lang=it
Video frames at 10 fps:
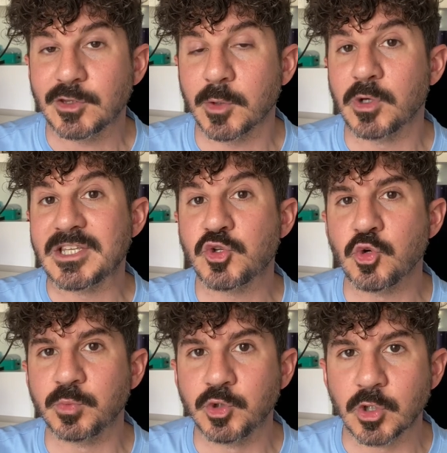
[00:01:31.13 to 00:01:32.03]
e dopo le
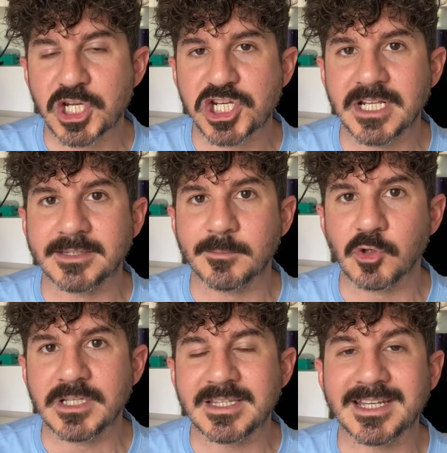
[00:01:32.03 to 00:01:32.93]
subdole scelte
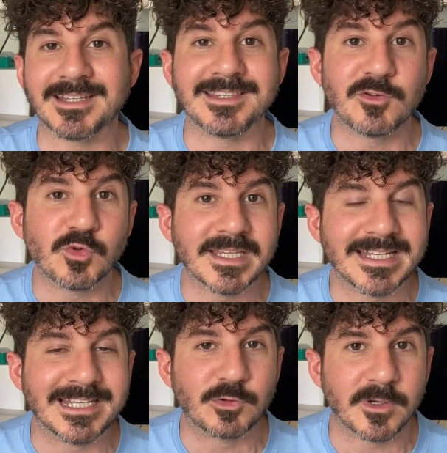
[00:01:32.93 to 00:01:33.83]
politiche di una
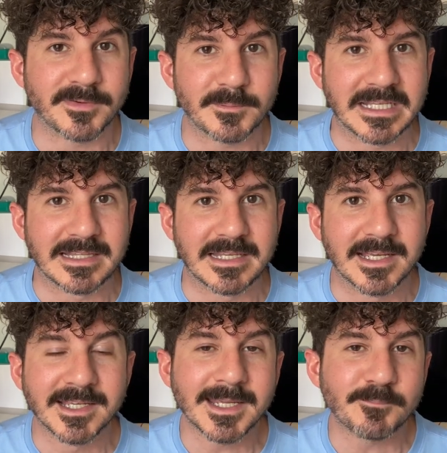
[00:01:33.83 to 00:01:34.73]
delle due
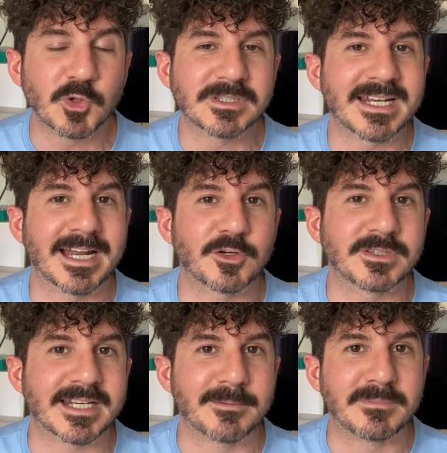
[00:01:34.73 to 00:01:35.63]
famiglie, che porteranno
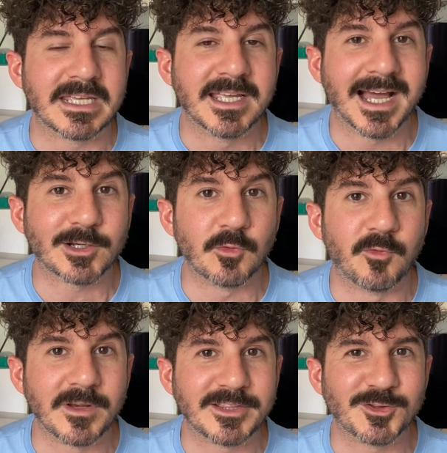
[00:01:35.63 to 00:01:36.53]
entrambi al
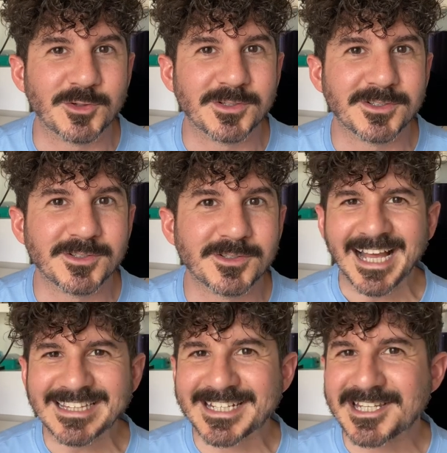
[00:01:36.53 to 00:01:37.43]
conflitto.
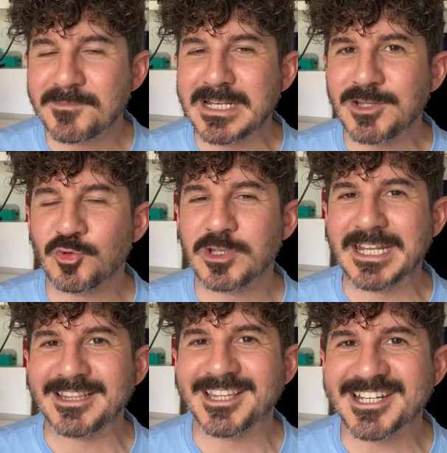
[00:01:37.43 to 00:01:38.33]
Altra similitudine
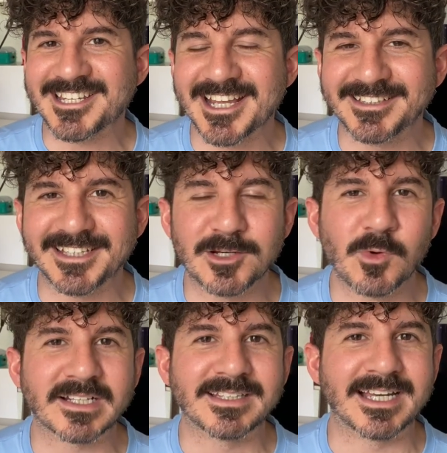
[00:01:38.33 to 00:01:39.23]
interessante
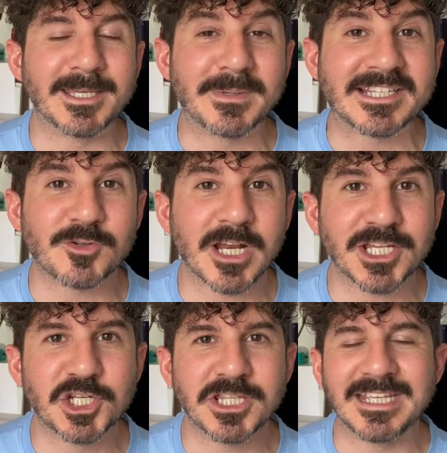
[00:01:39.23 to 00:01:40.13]
riguarda i
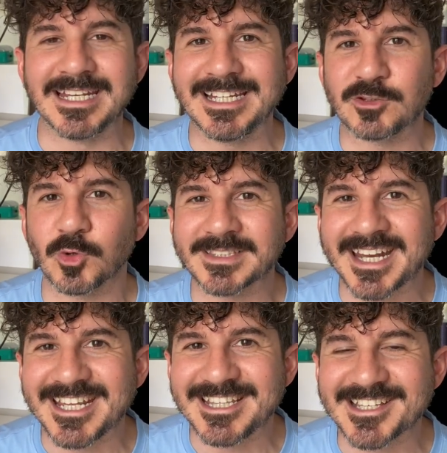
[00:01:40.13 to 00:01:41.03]
personaggi di Leto
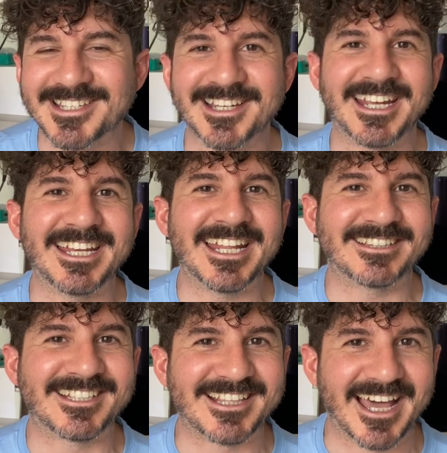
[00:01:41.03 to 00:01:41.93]
Atreides e Ned
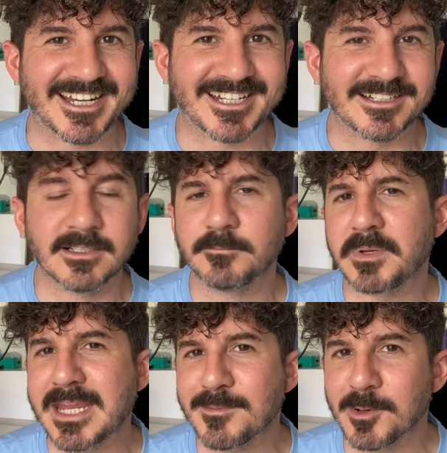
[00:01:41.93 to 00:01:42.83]
Stark.
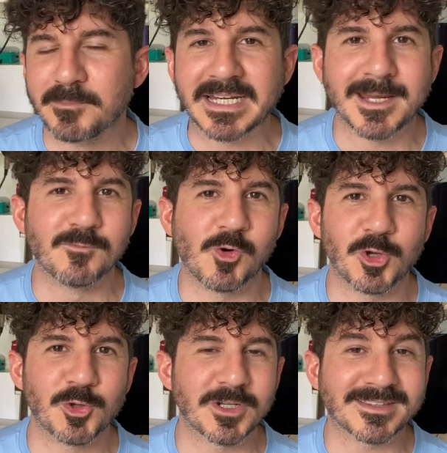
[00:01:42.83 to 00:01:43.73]
Primo, perché
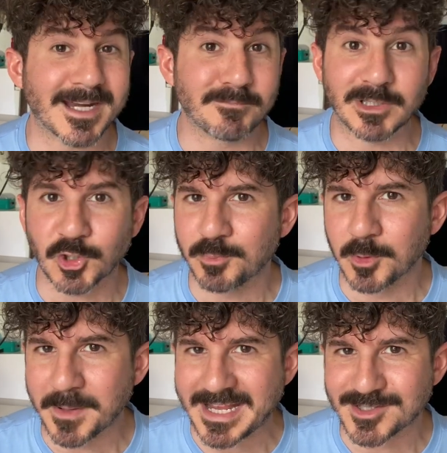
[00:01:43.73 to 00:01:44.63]
muoiono entrambi
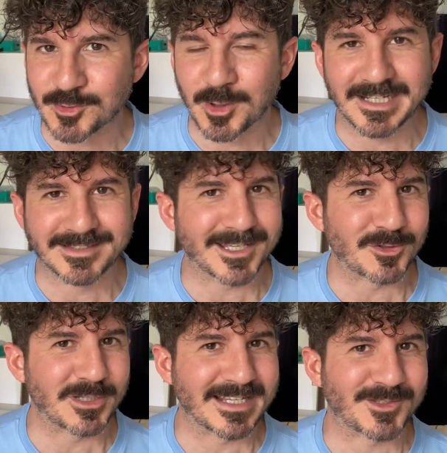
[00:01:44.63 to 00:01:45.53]
troppo presto all'interno della